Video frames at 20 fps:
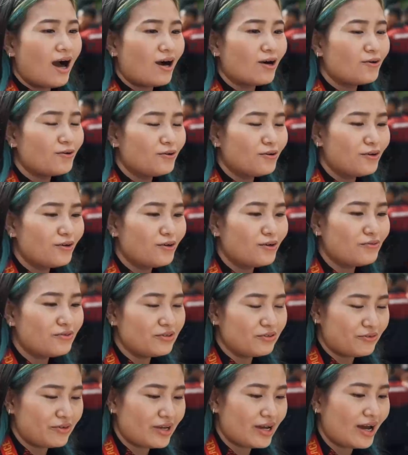Aku
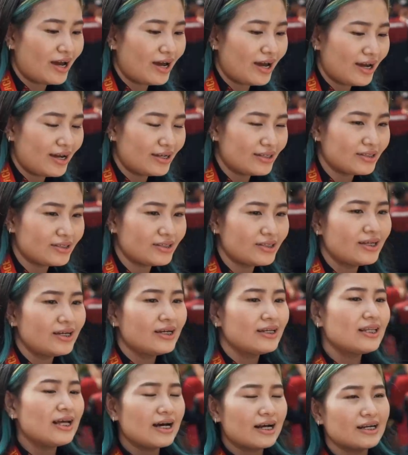Vivian
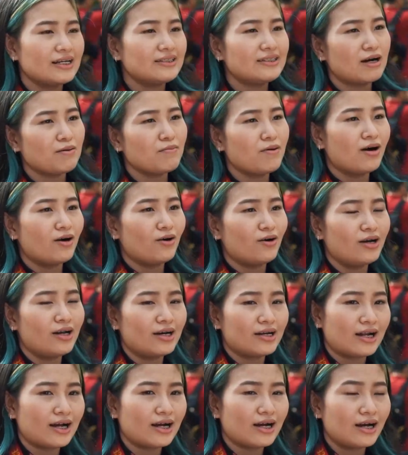dari cabang
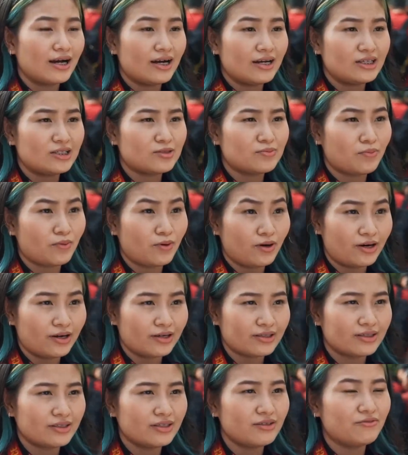olahraga
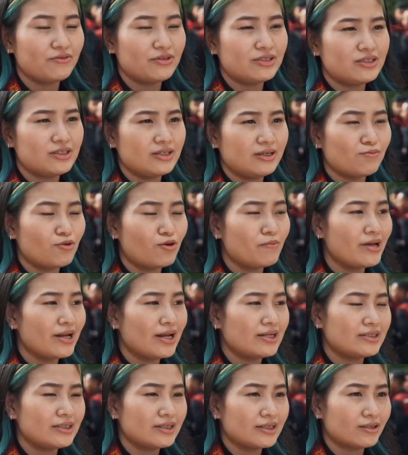e-sport divisi
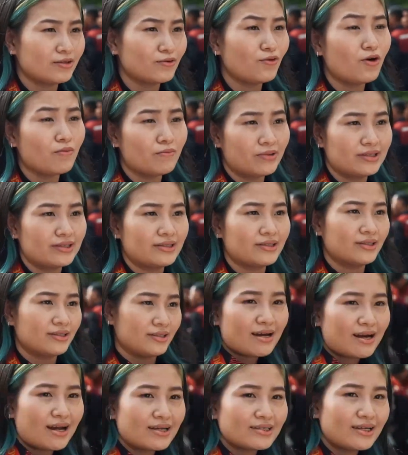Mobile Legend Women.
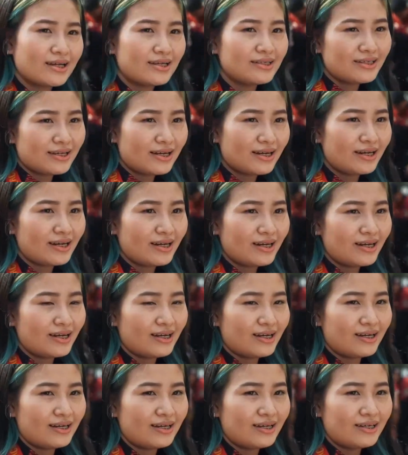Rasanya
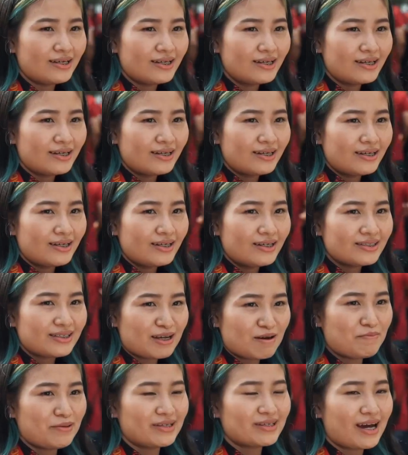
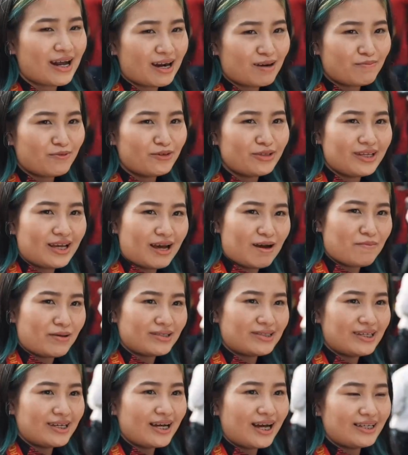sampai sekarang pun ya
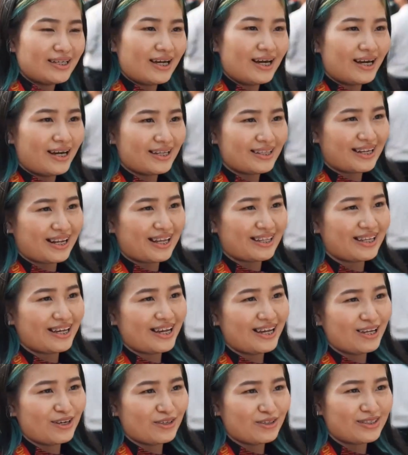masih nggak nyangka
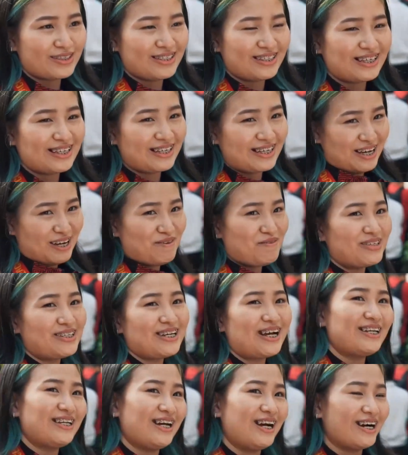ternyata ikut si game
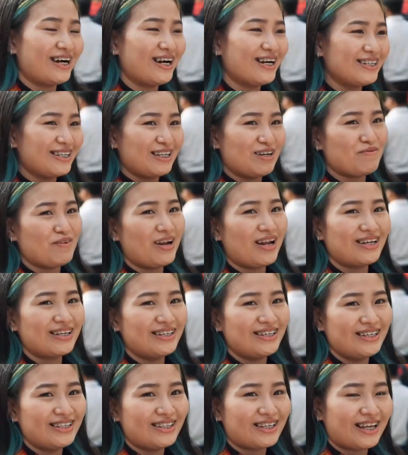masih nggak nyangka dan
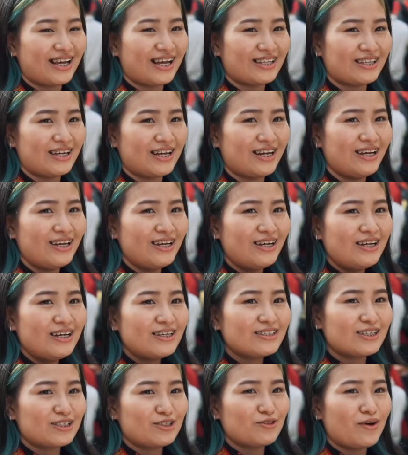apalagi ternyata
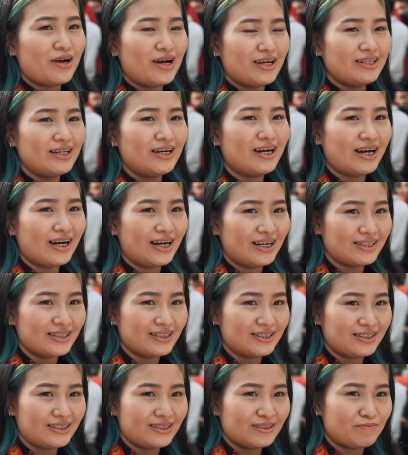sesuai dengan
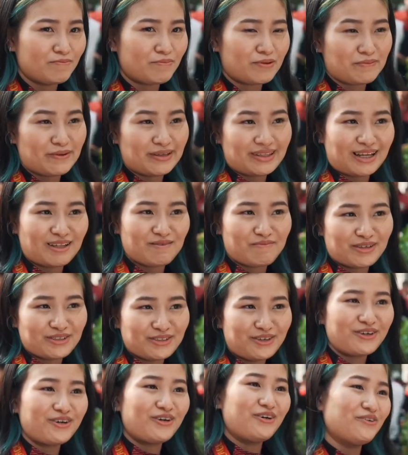permintaan
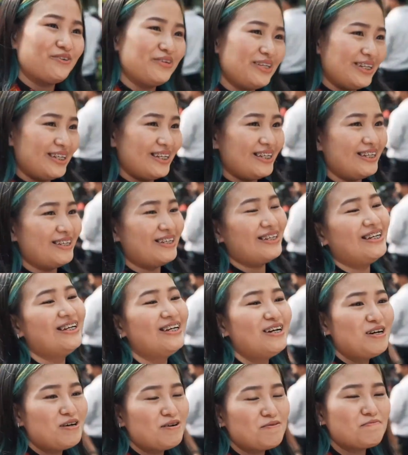Pak Jokowi
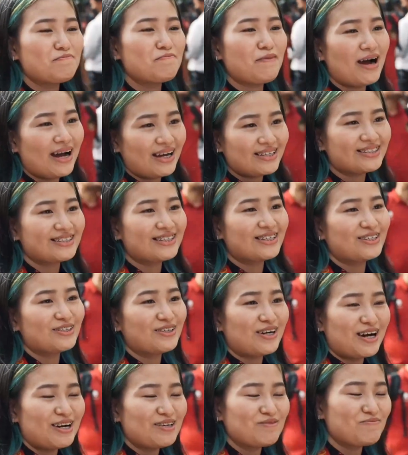emas
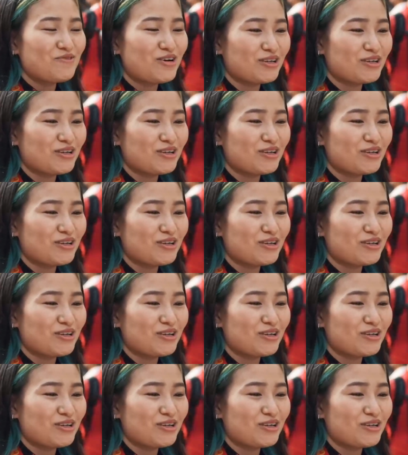gitu kan